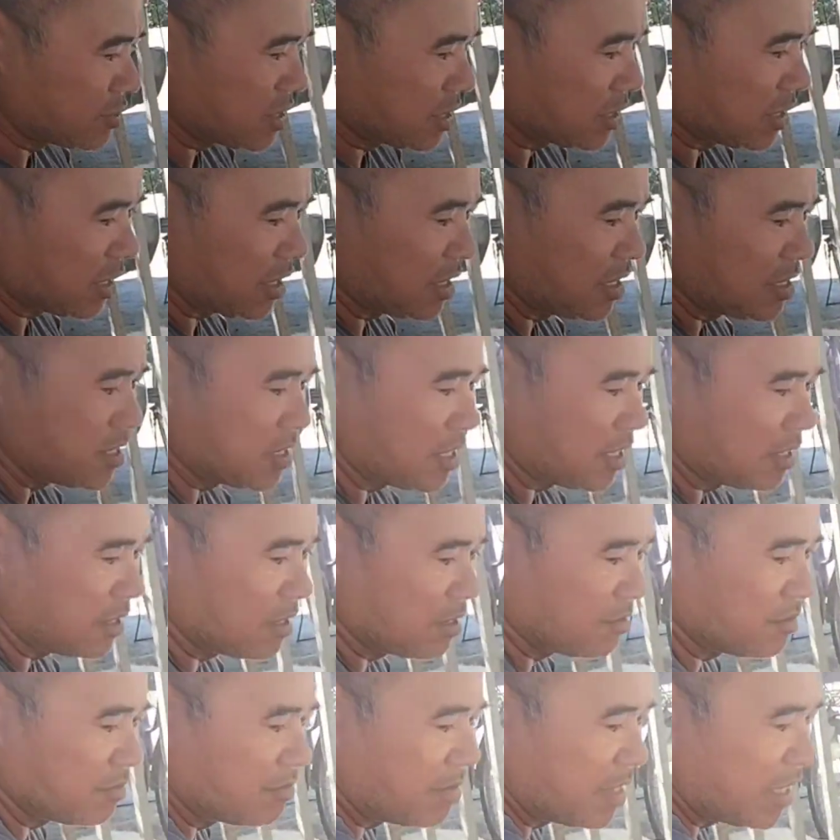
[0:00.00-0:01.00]
to sa technician,
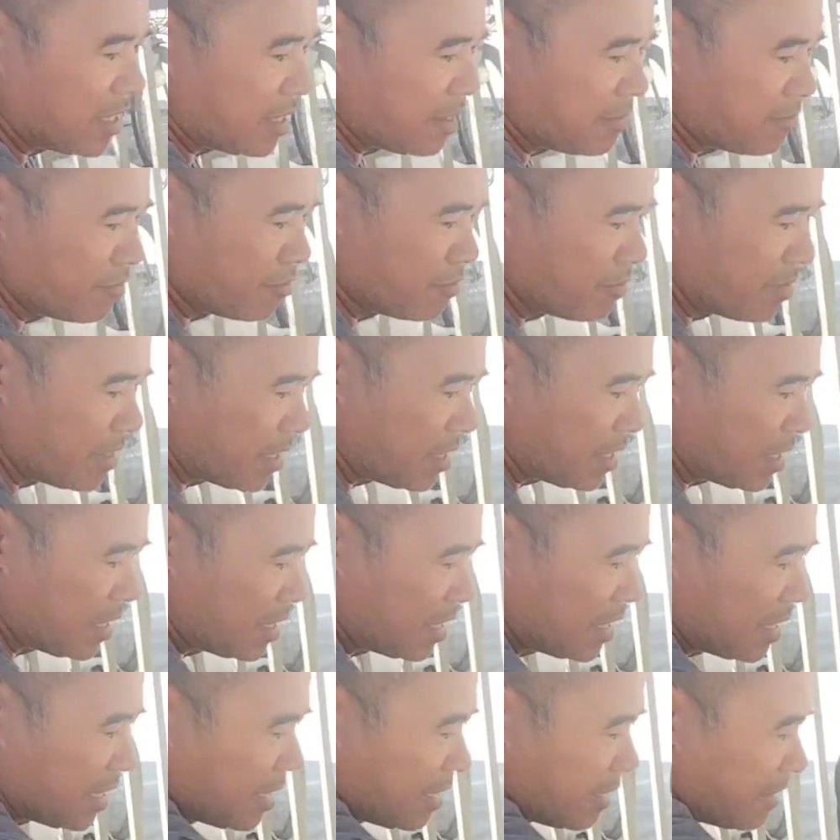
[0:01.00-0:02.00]
eh, balay mo,
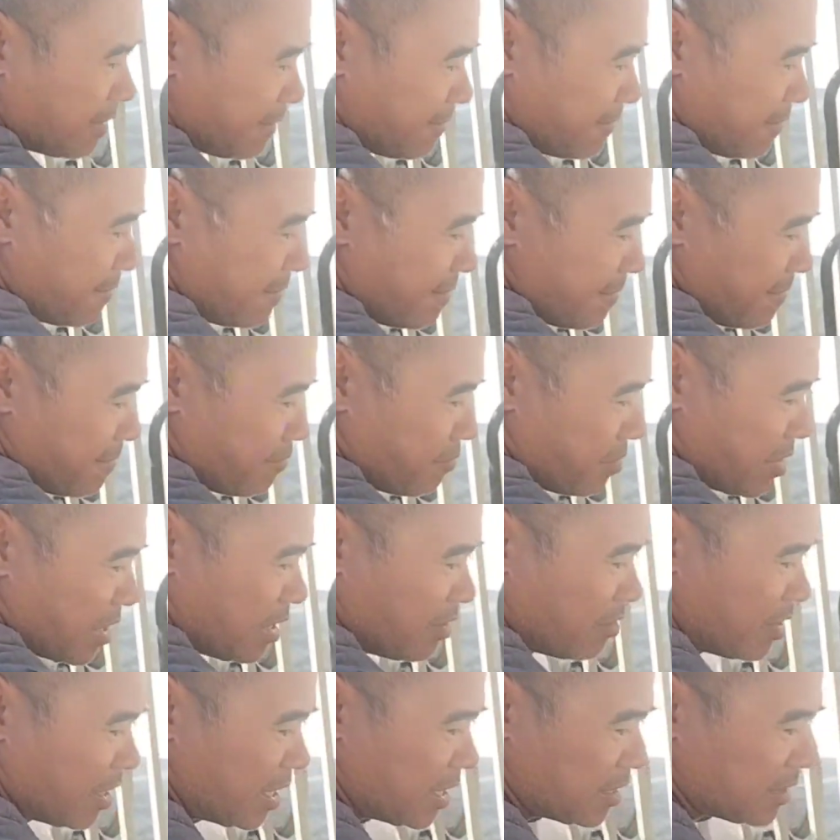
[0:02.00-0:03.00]
baka
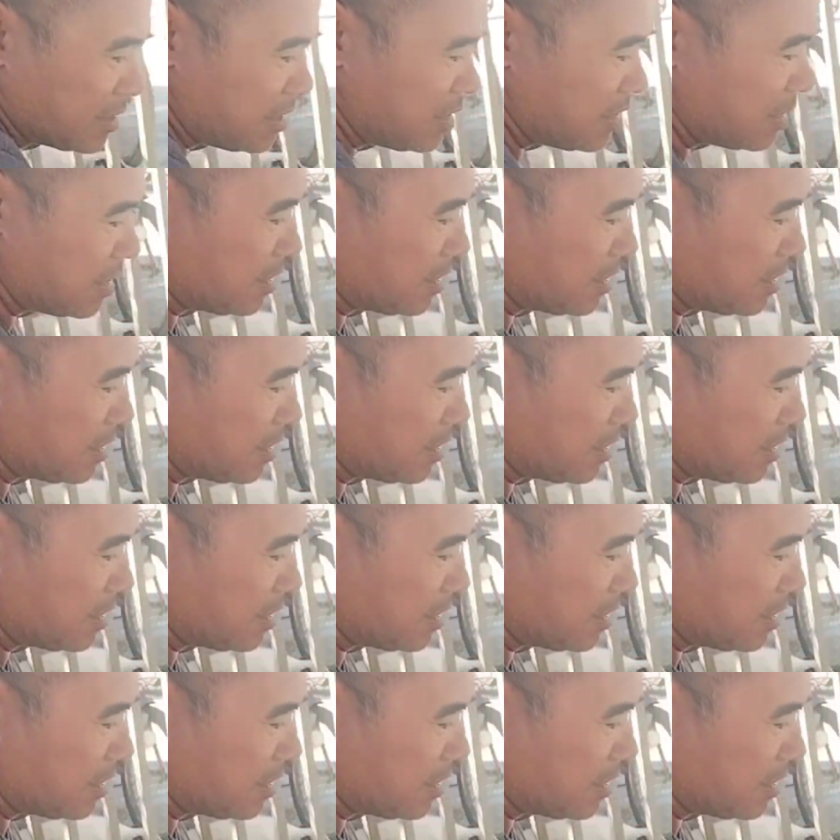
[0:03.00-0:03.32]
magawa natin